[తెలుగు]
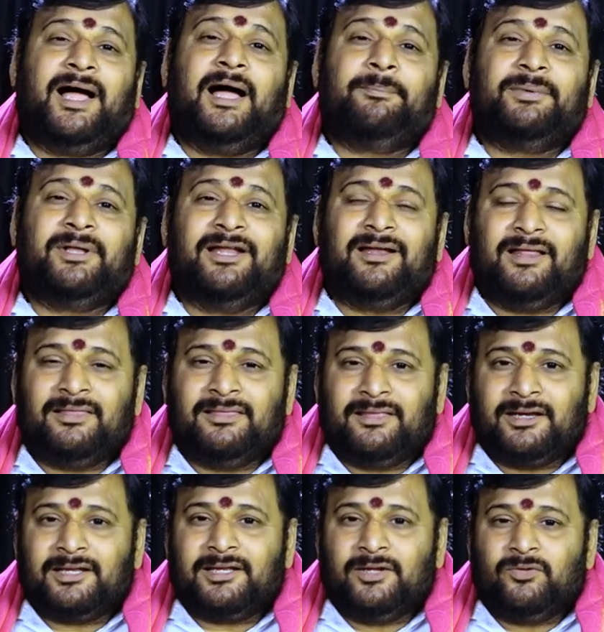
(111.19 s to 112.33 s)
ఆ
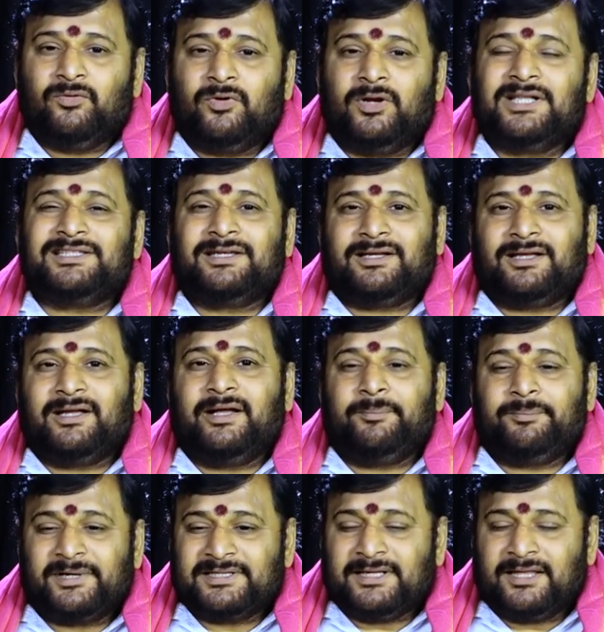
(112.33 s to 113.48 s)
పిల్లలందరికీ కూడా చక్కగా
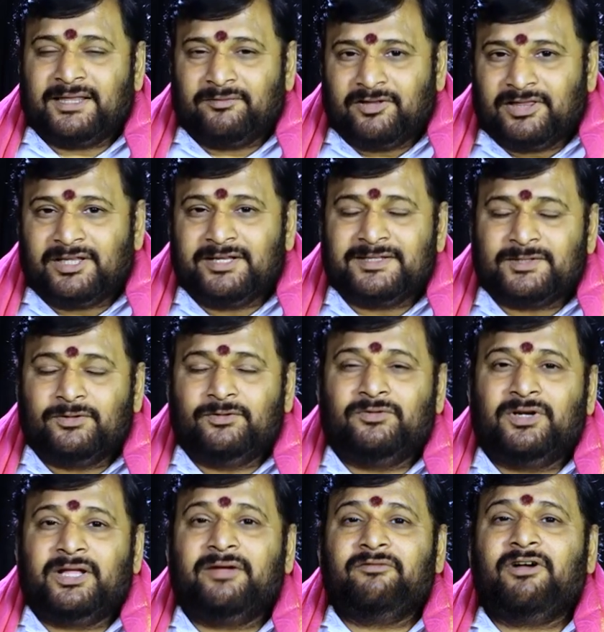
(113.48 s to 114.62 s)
ప్రసాదం అంతా ఇస్తూ
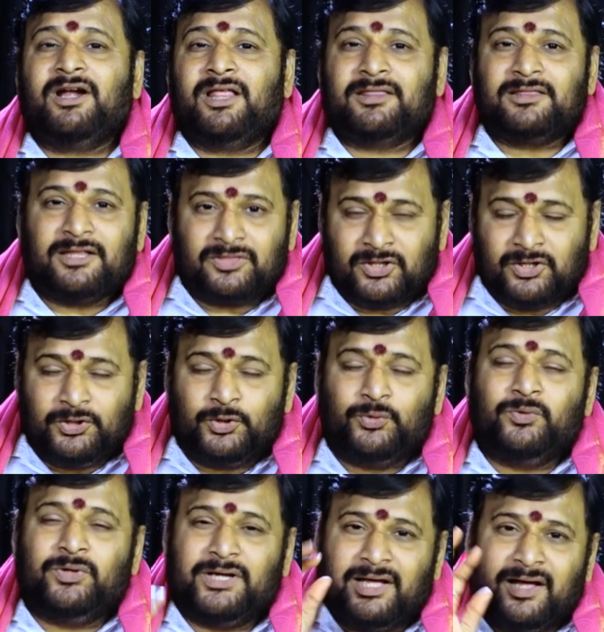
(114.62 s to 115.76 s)
ఉంటే వాళ్ళంతా తింటూ
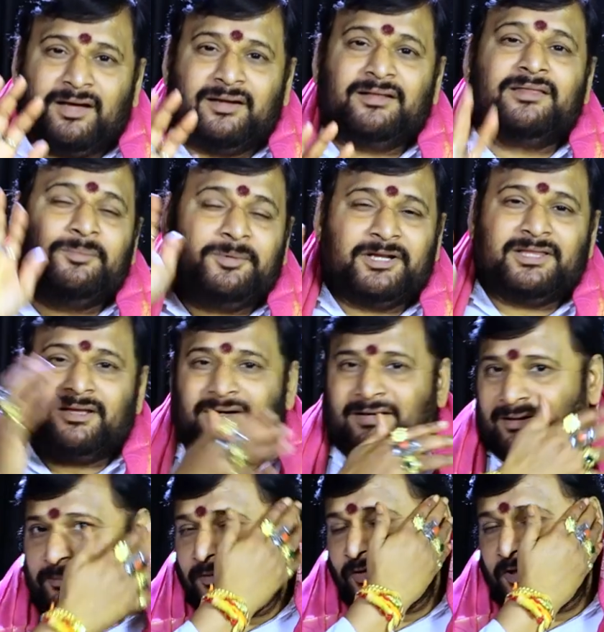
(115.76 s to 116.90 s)
ఉంటే
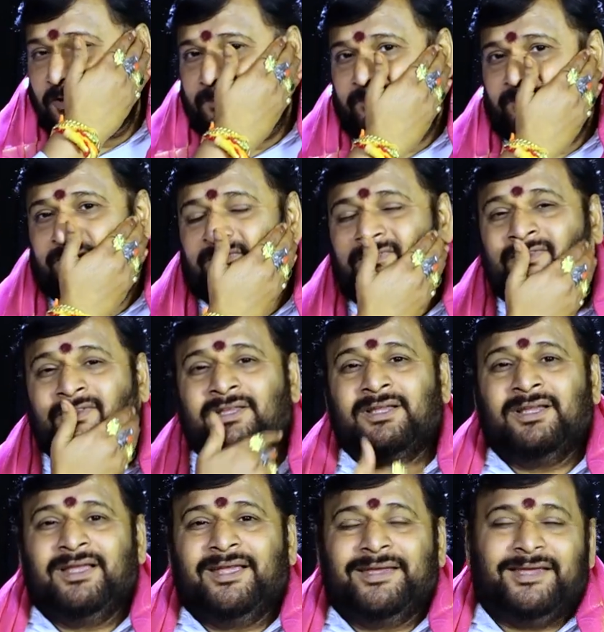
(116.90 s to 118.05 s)
ఆనందపడతారట అమ్మవారు
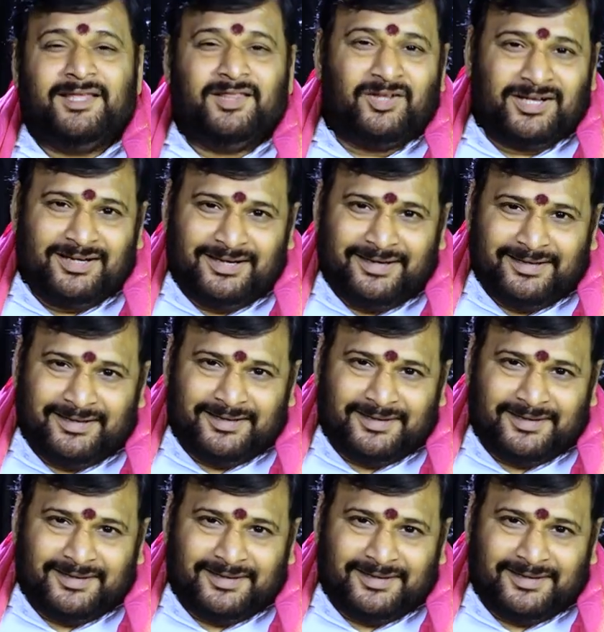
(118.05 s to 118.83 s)
ఎందుకంటే